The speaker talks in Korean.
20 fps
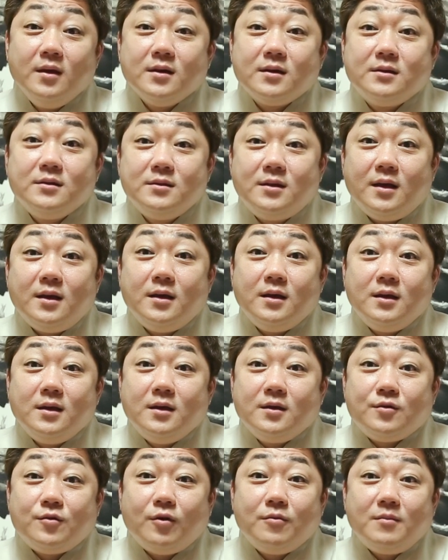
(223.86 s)
근데
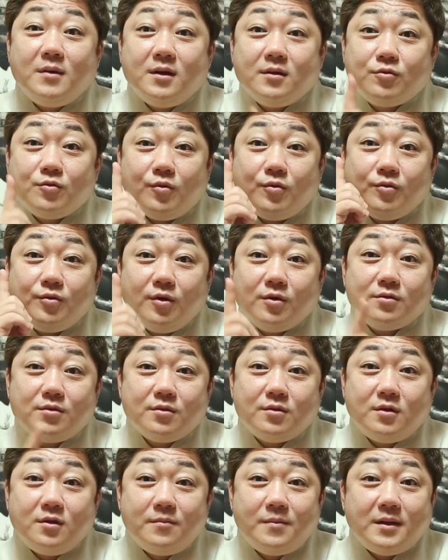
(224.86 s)
정말 또
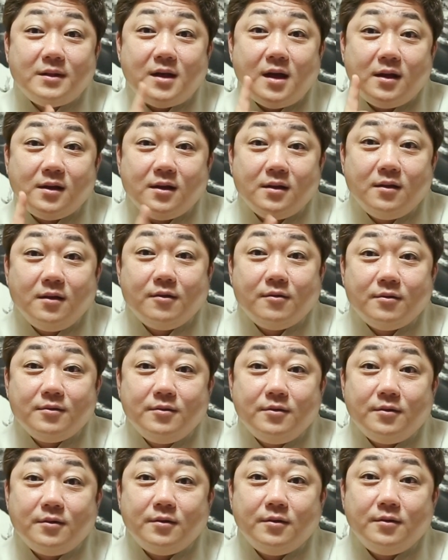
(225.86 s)
여기서 팁 하나 알아야 될
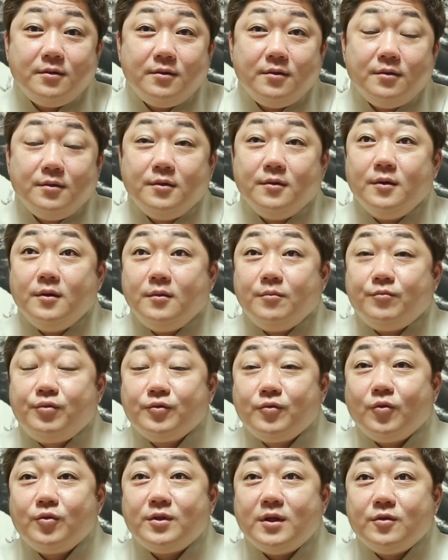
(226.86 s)
건요.
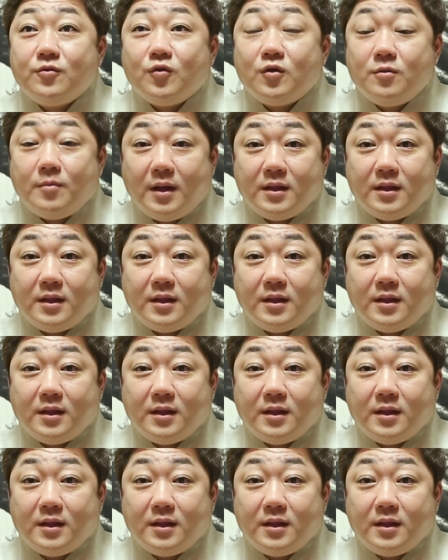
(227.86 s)
부동산 쪽이